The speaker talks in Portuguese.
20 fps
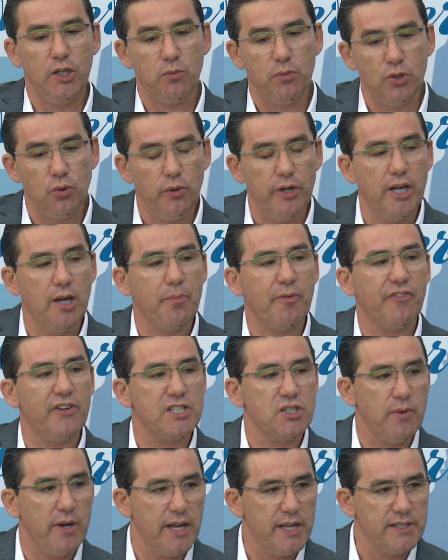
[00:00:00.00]
quando liga para
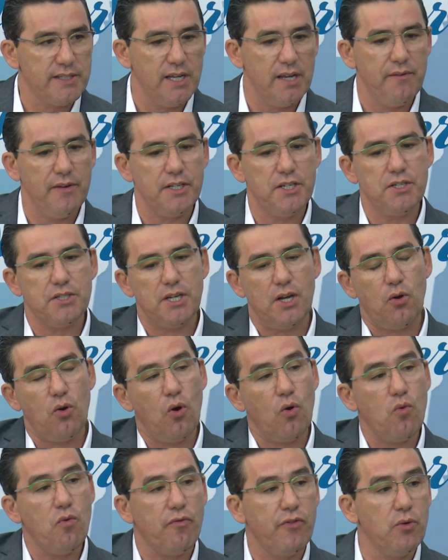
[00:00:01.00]
fazer uma reserva, a gente já
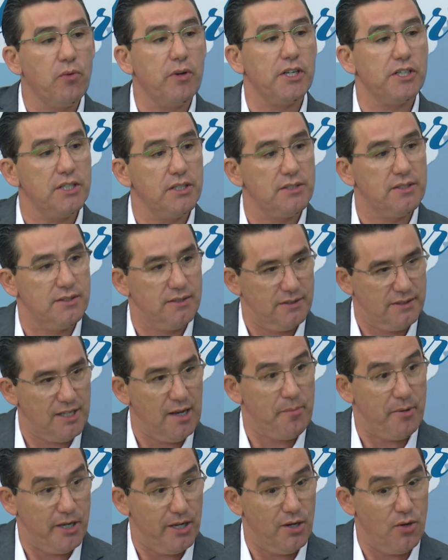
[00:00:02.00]
coloca o vinho que a gente
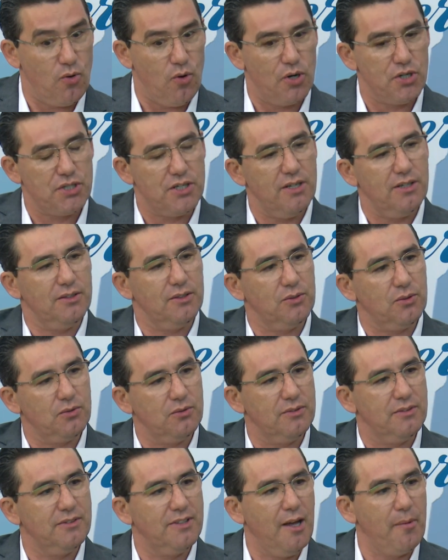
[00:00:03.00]
sabe que ele gosta
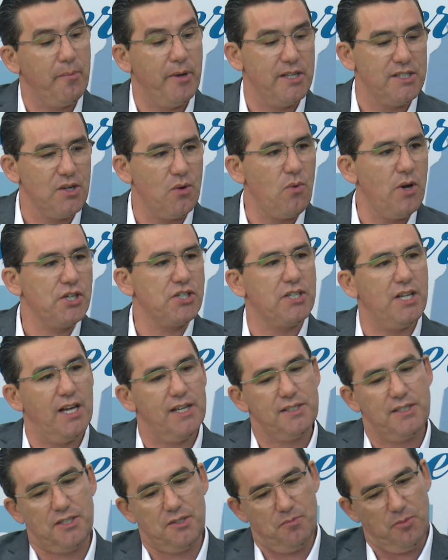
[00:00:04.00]
na mesa com as
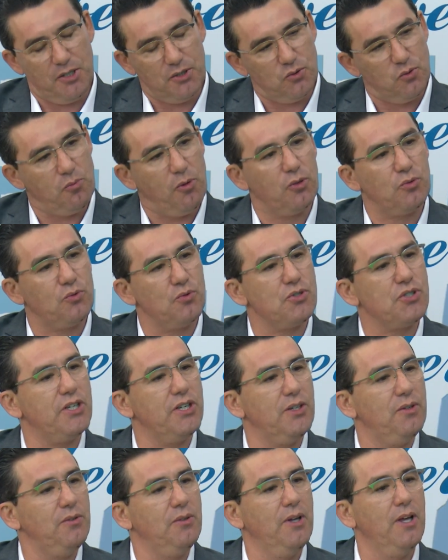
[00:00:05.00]
taças, bate no balde com
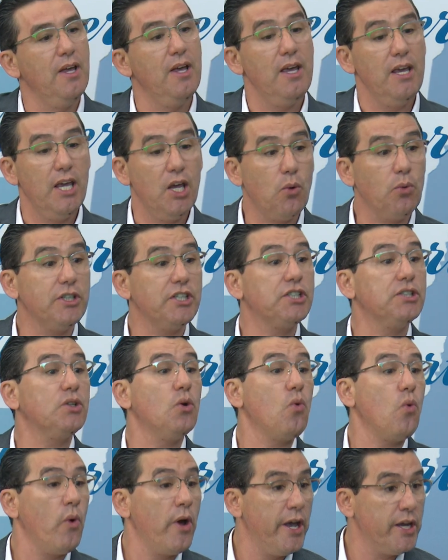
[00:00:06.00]
gelo. E quando a gente não
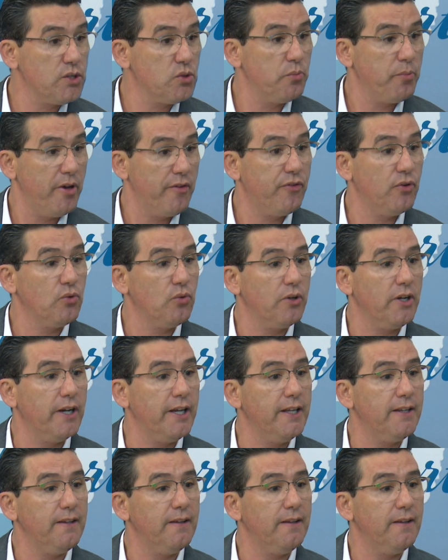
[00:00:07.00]
conhece o Ele fica cliente, todo